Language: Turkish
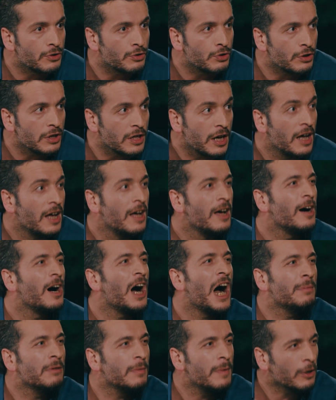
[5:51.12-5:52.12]
sonra.
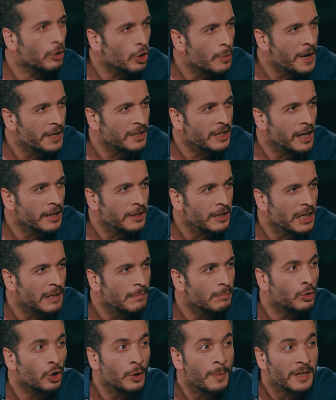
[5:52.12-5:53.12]
Abi ben köpekten
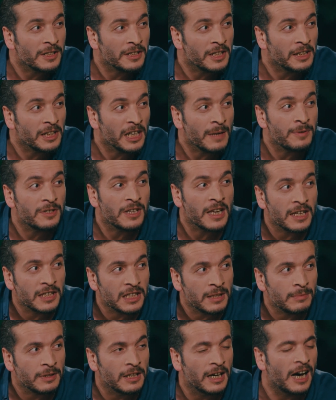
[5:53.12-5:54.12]
anlarım. Bu köpeklerin hepsi
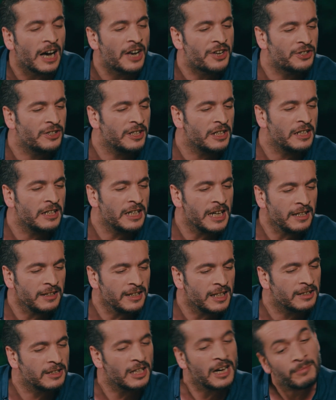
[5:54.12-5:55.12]
eğitimli. Aşıları neyin
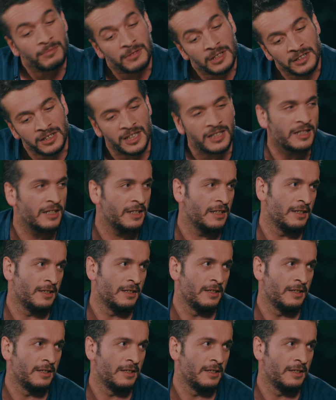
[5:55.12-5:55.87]
de tamdır dedi.